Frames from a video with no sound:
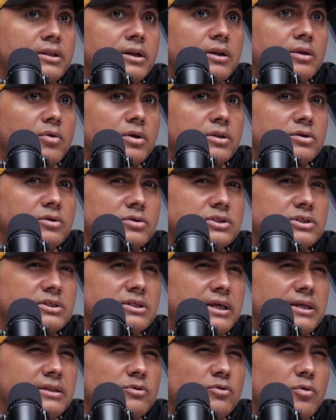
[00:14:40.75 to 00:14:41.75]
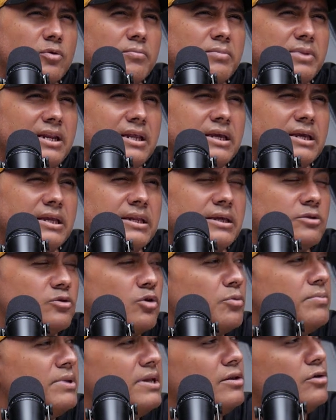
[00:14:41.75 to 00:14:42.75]
Entre mil y
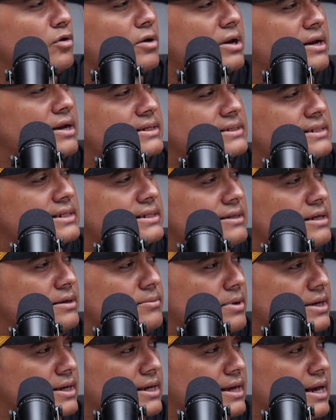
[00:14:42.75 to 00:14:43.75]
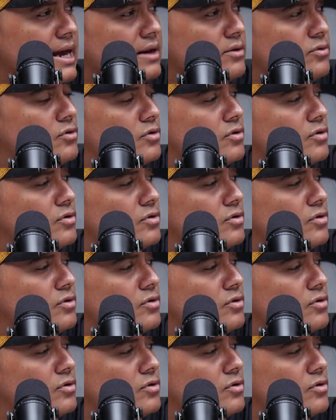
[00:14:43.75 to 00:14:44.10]
500 mil dólares se estima que gana un